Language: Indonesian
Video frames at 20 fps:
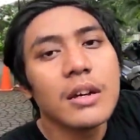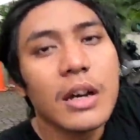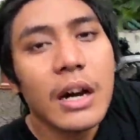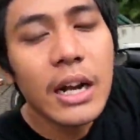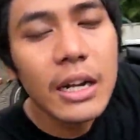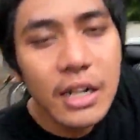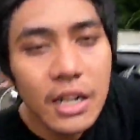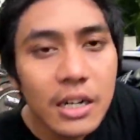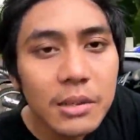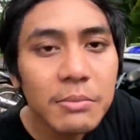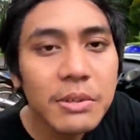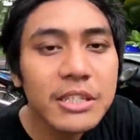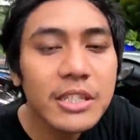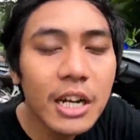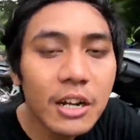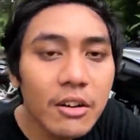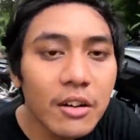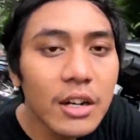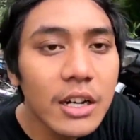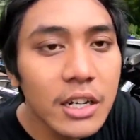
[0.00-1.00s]
ada
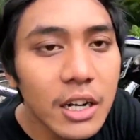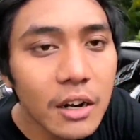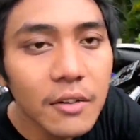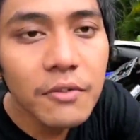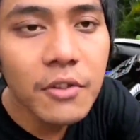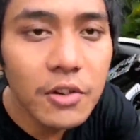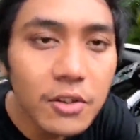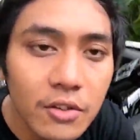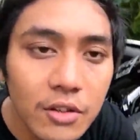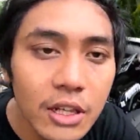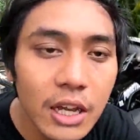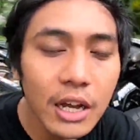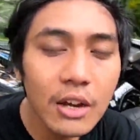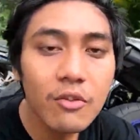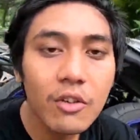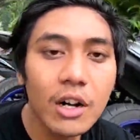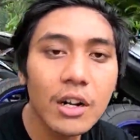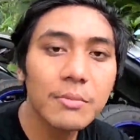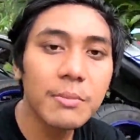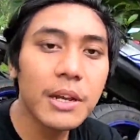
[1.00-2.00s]
remesan oli dan fotonya
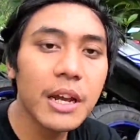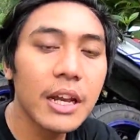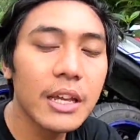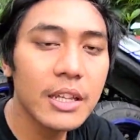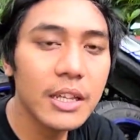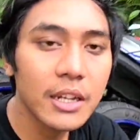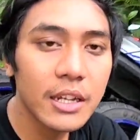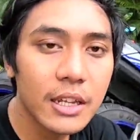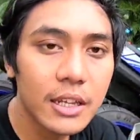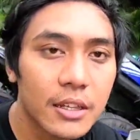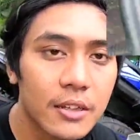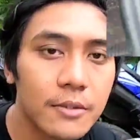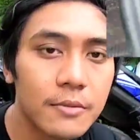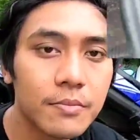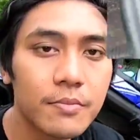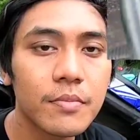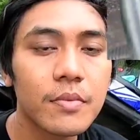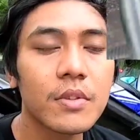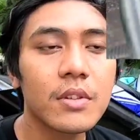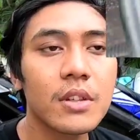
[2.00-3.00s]
kurang lebih kayak gini
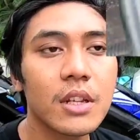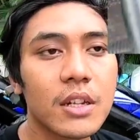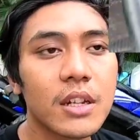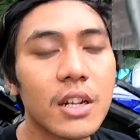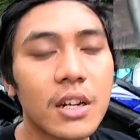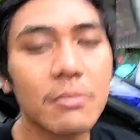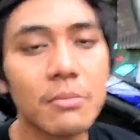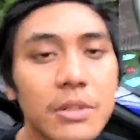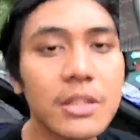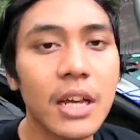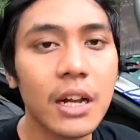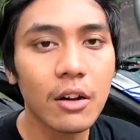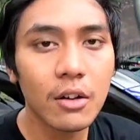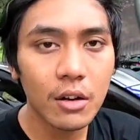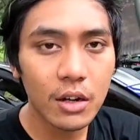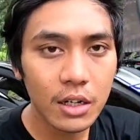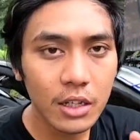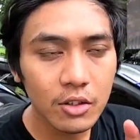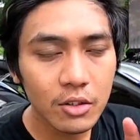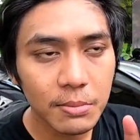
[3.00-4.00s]
jadi remesan
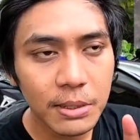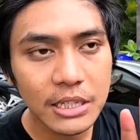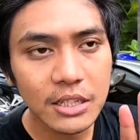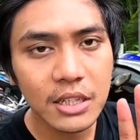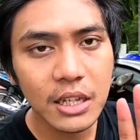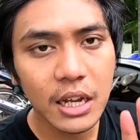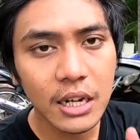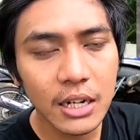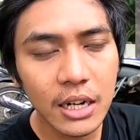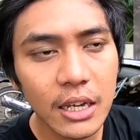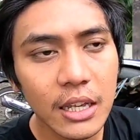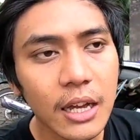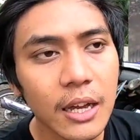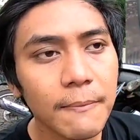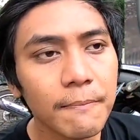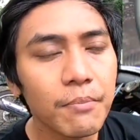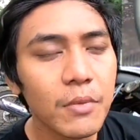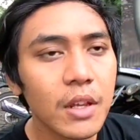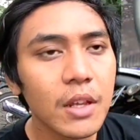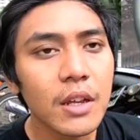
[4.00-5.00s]
oli itu pasti ada ya
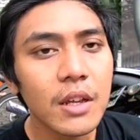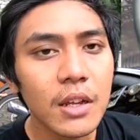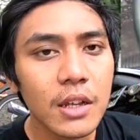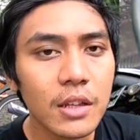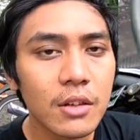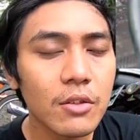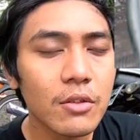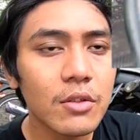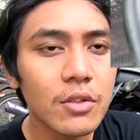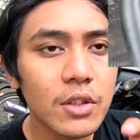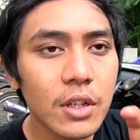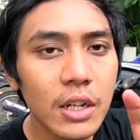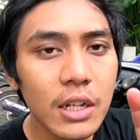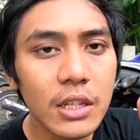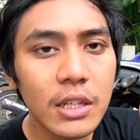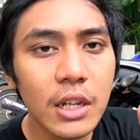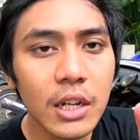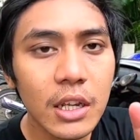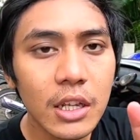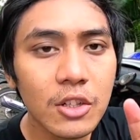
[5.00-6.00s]
tuh
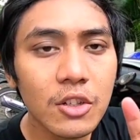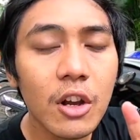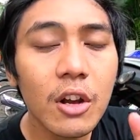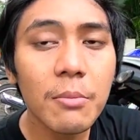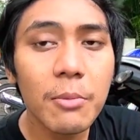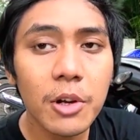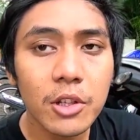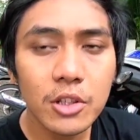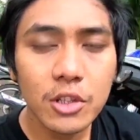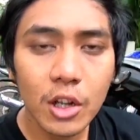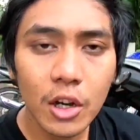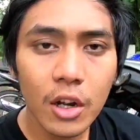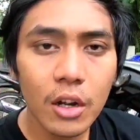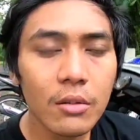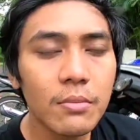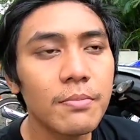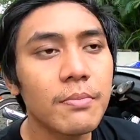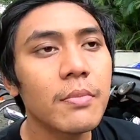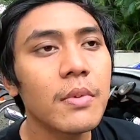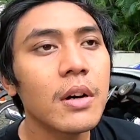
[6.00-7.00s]
ciri-ciri sok bocor
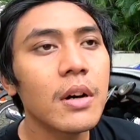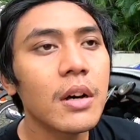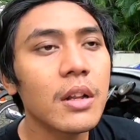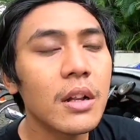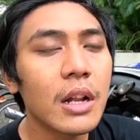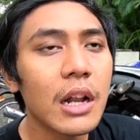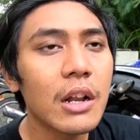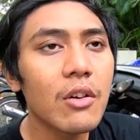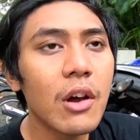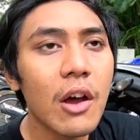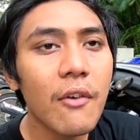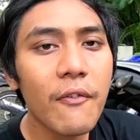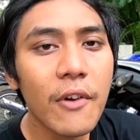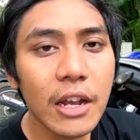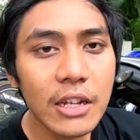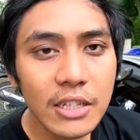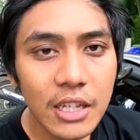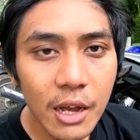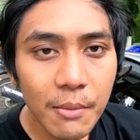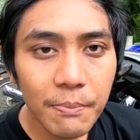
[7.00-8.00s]
lalu
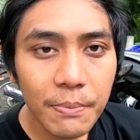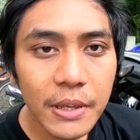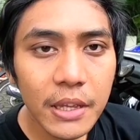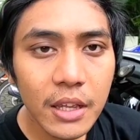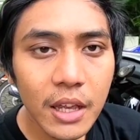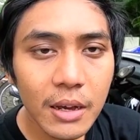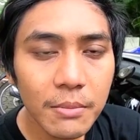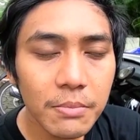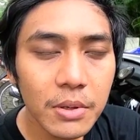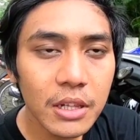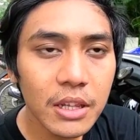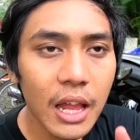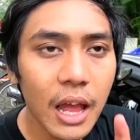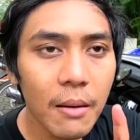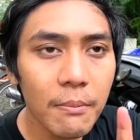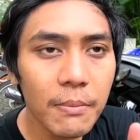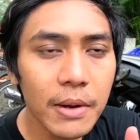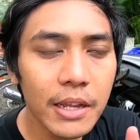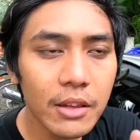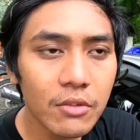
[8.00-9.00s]
efek samping yang
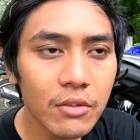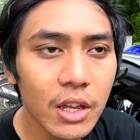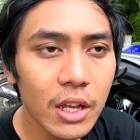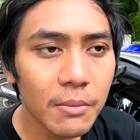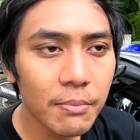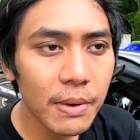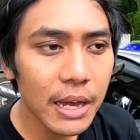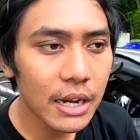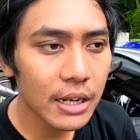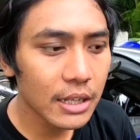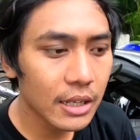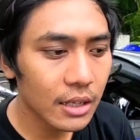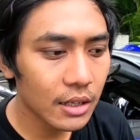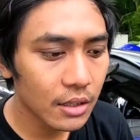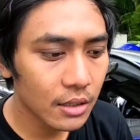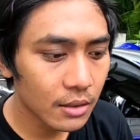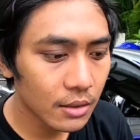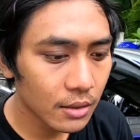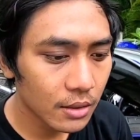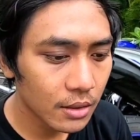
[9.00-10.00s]
pertama itu yang
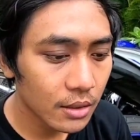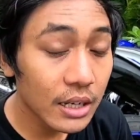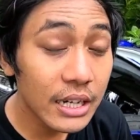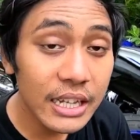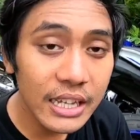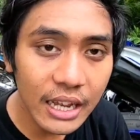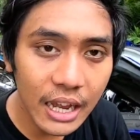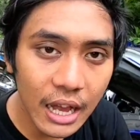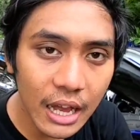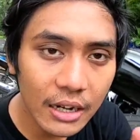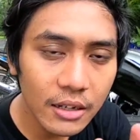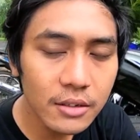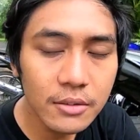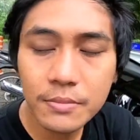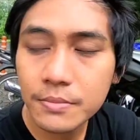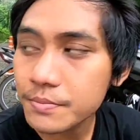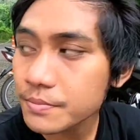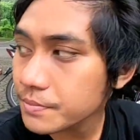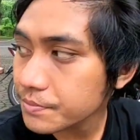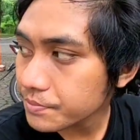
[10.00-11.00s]
paling ringan
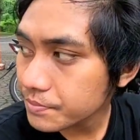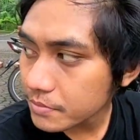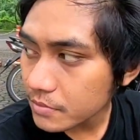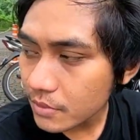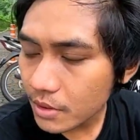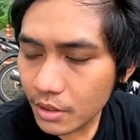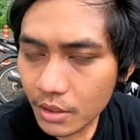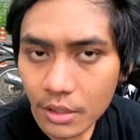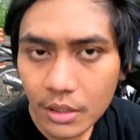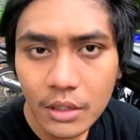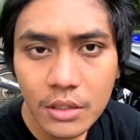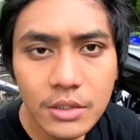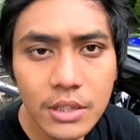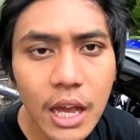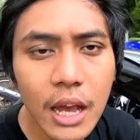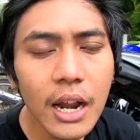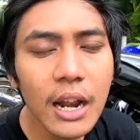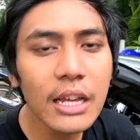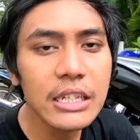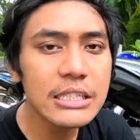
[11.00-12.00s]

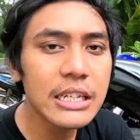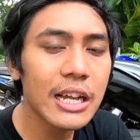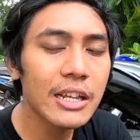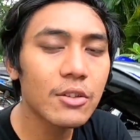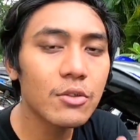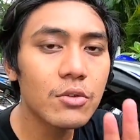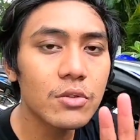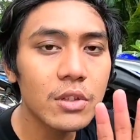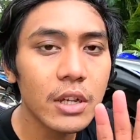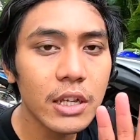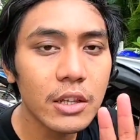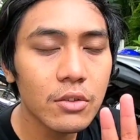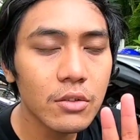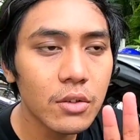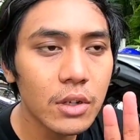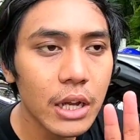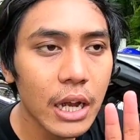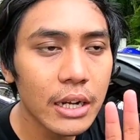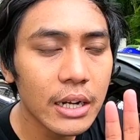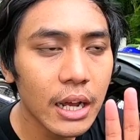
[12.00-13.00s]
salah satunya itu
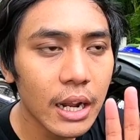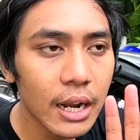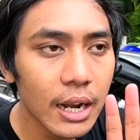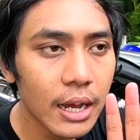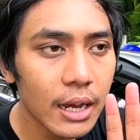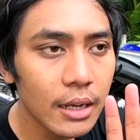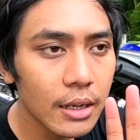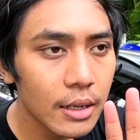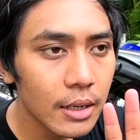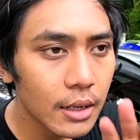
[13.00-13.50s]
adalah